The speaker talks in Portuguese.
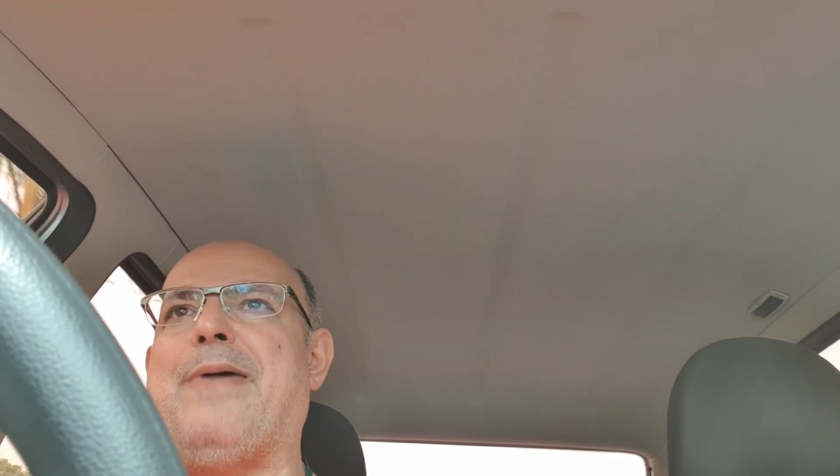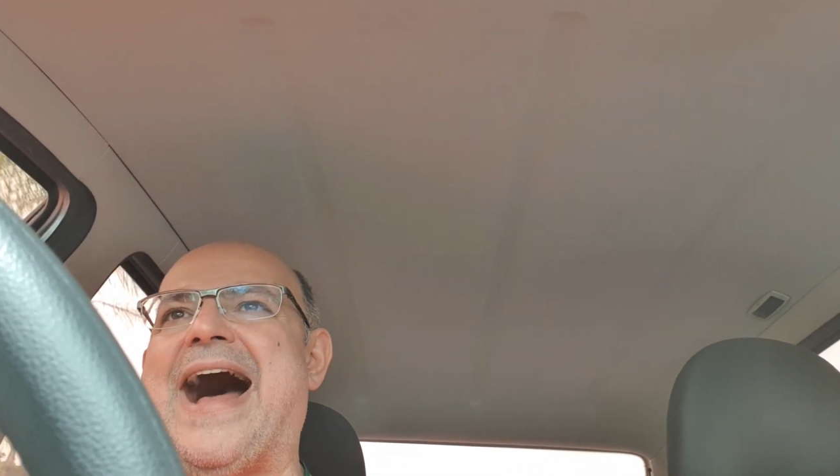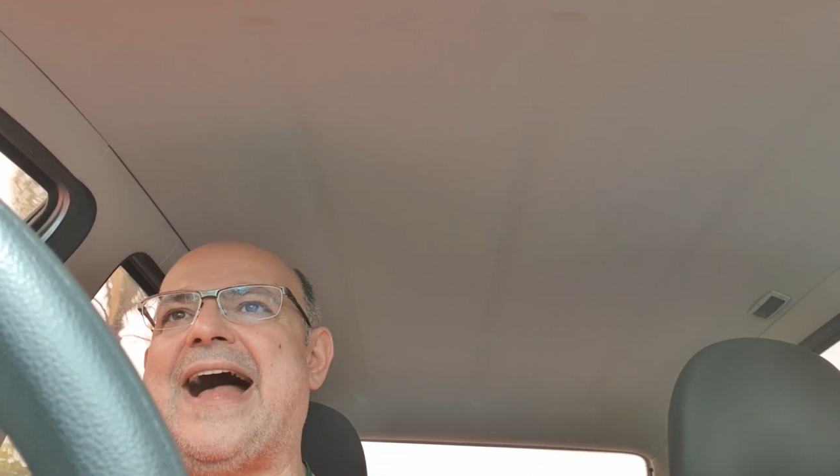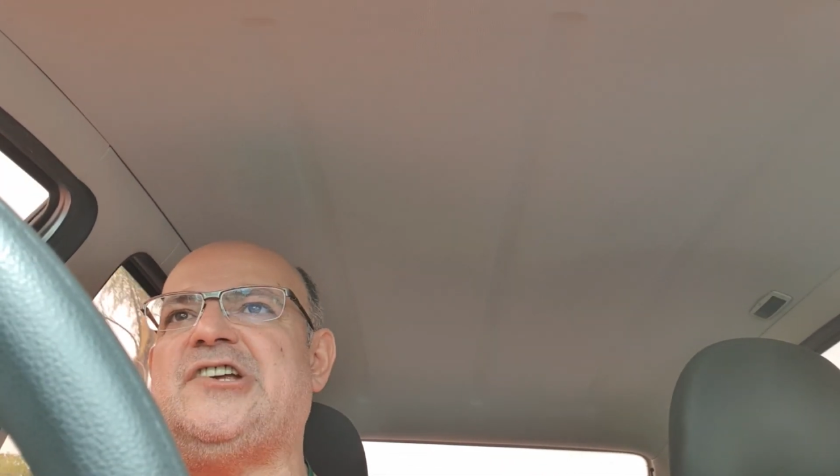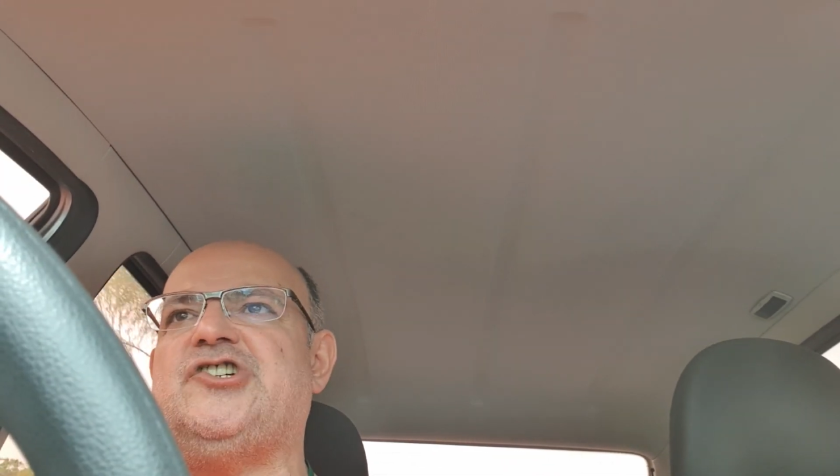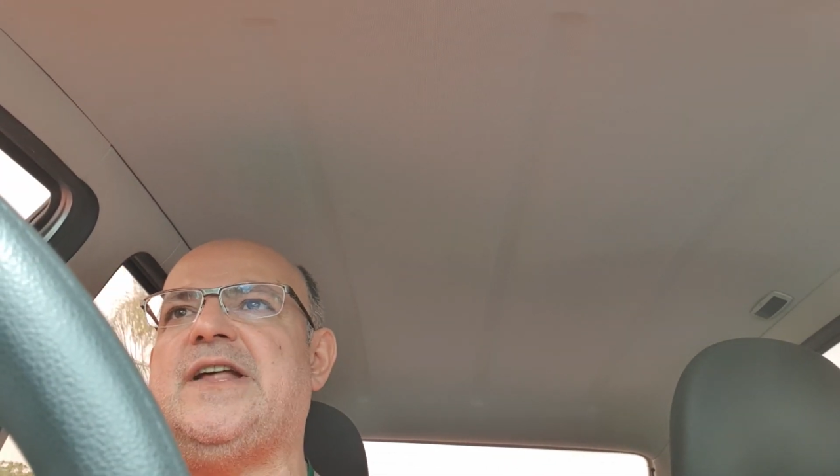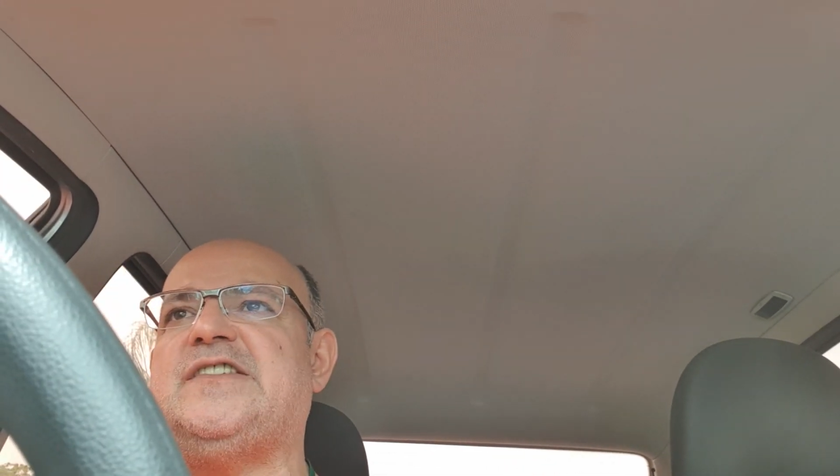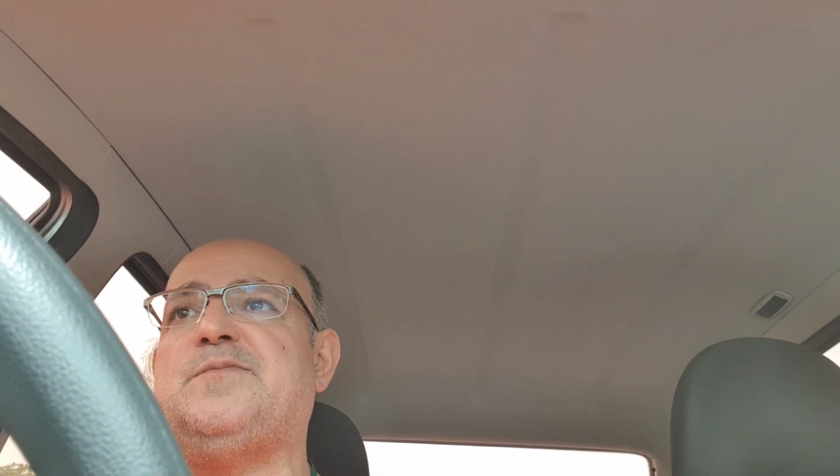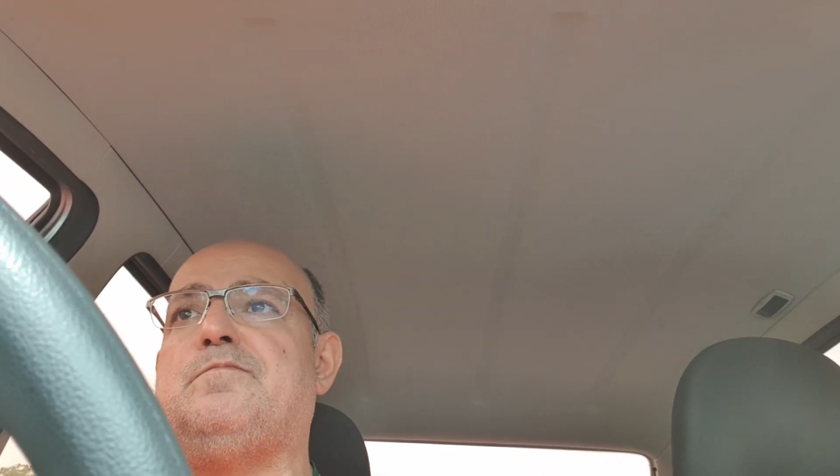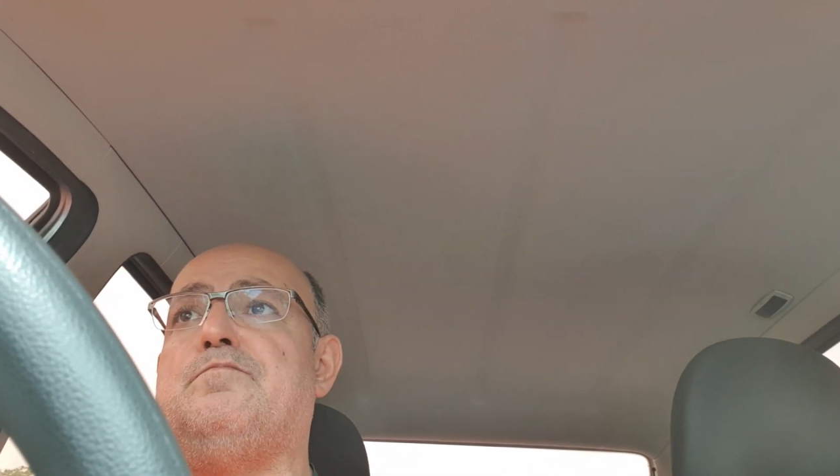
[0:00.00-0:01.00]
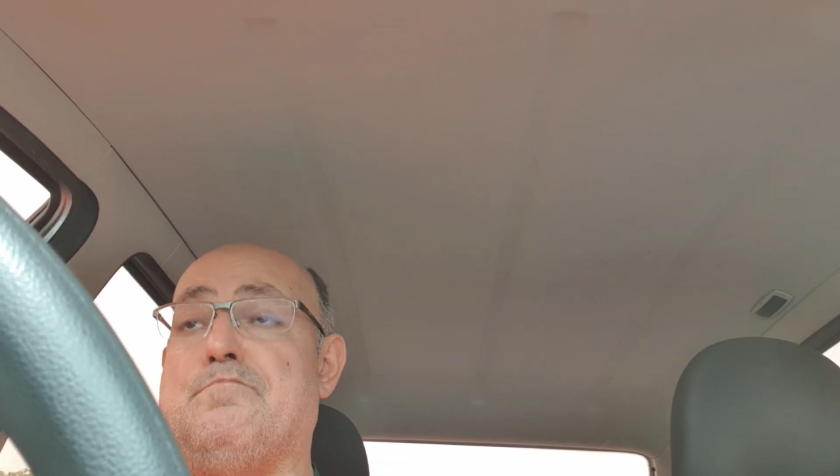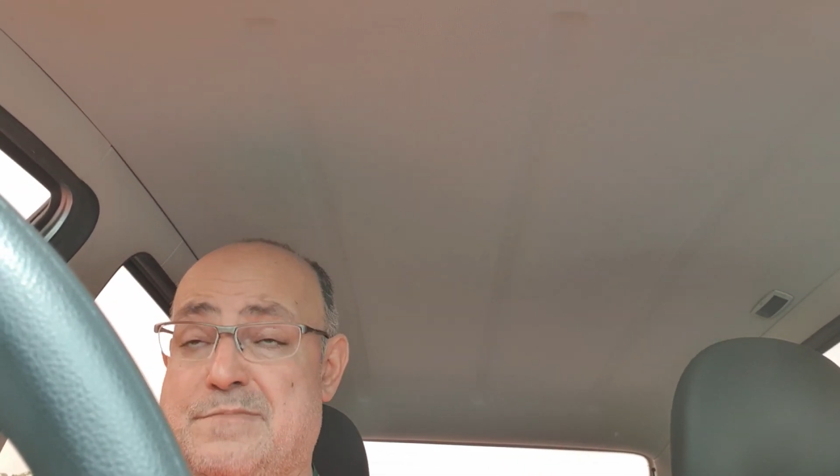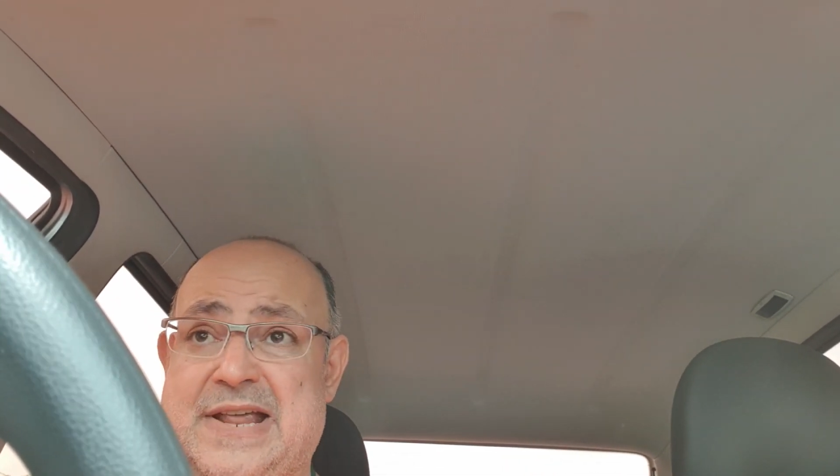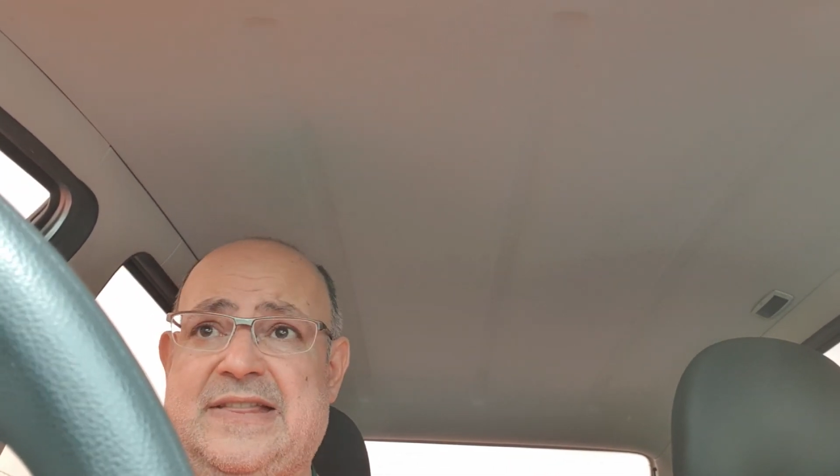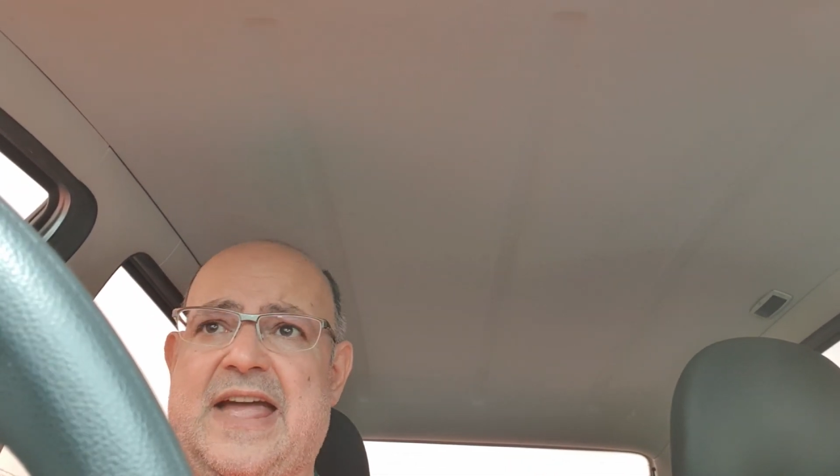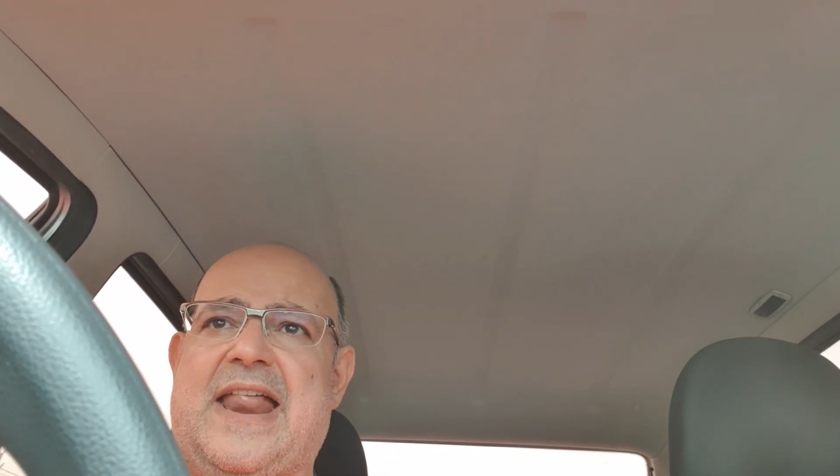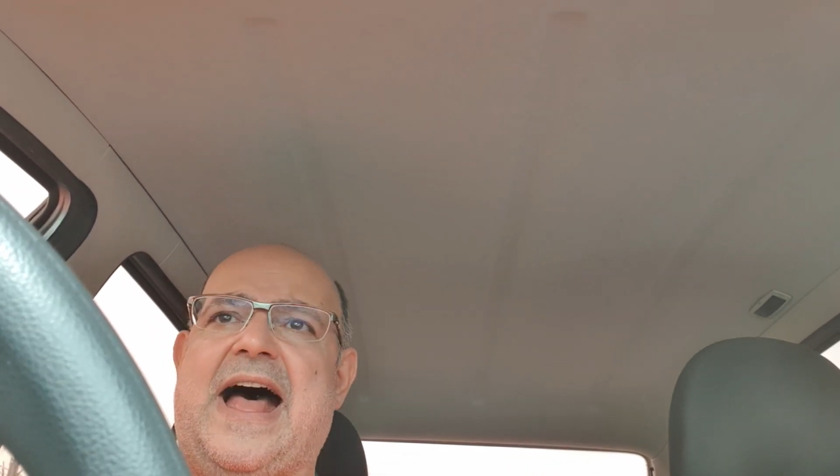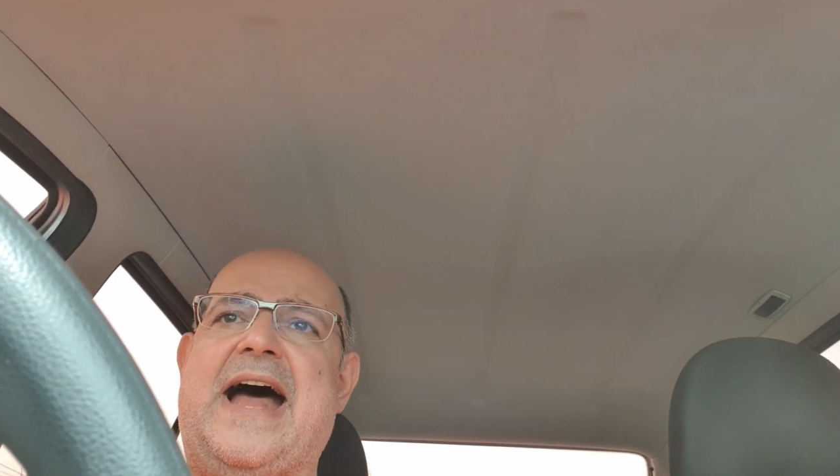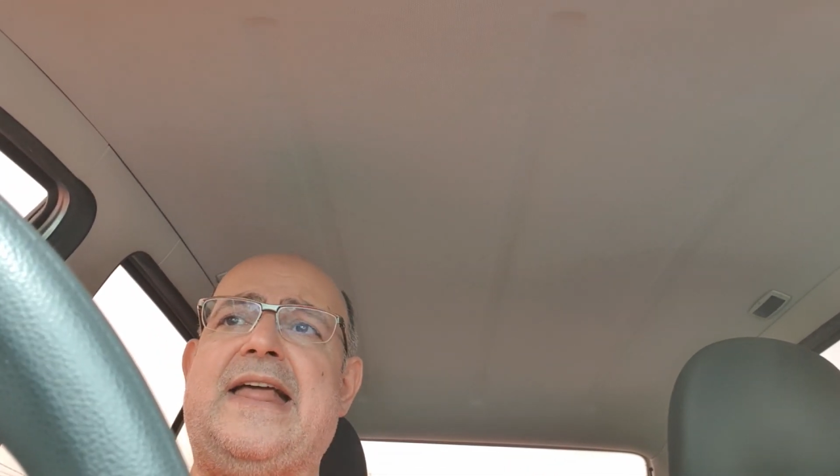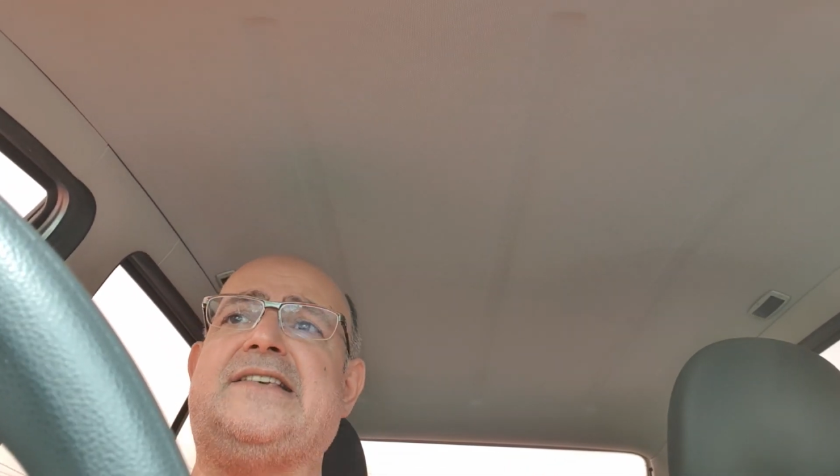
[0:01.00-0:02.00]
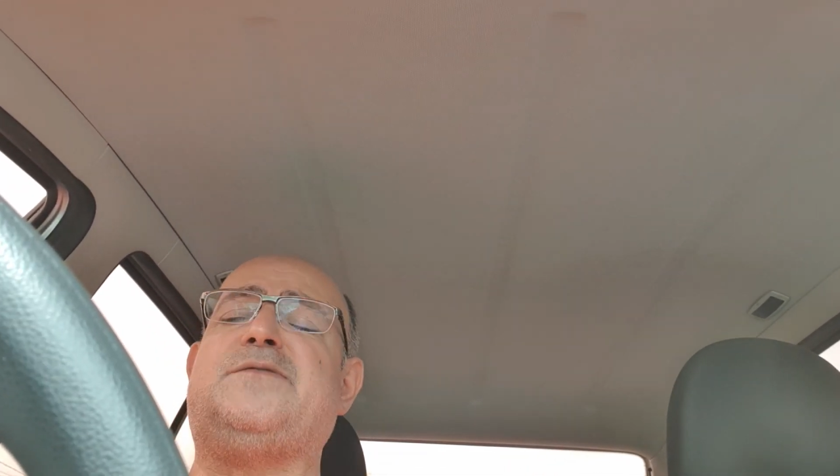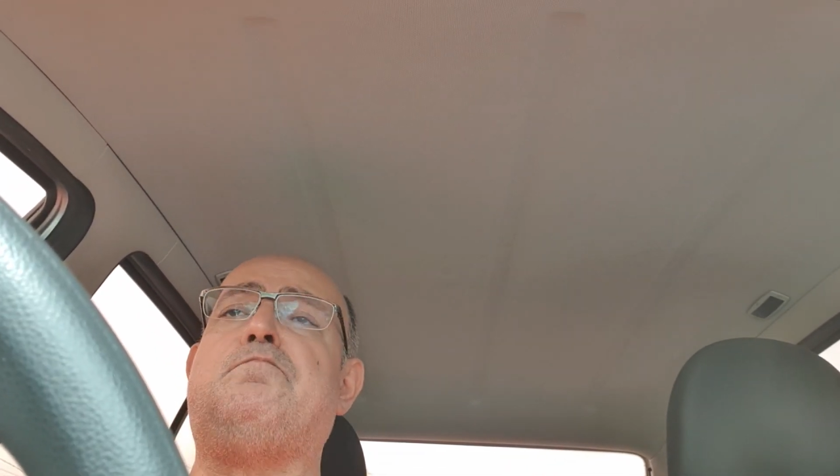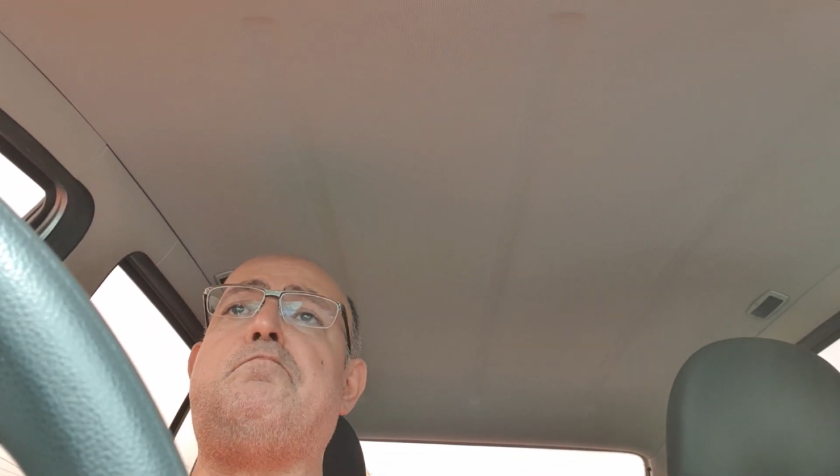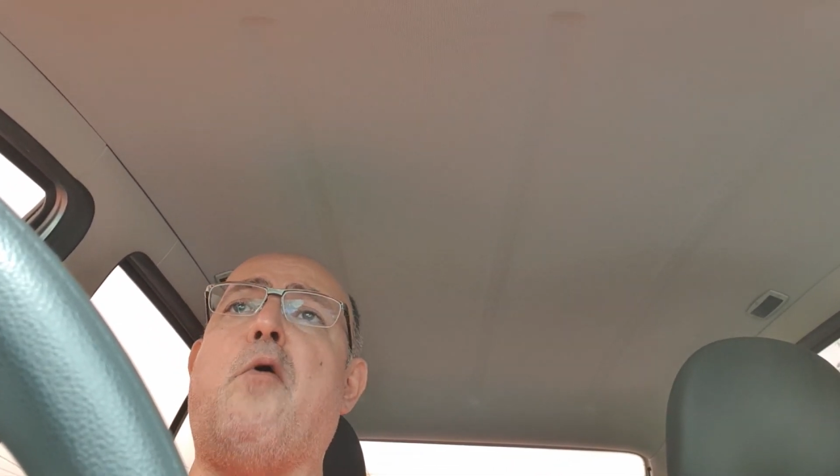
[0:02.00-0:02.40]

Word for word: páginas literárias,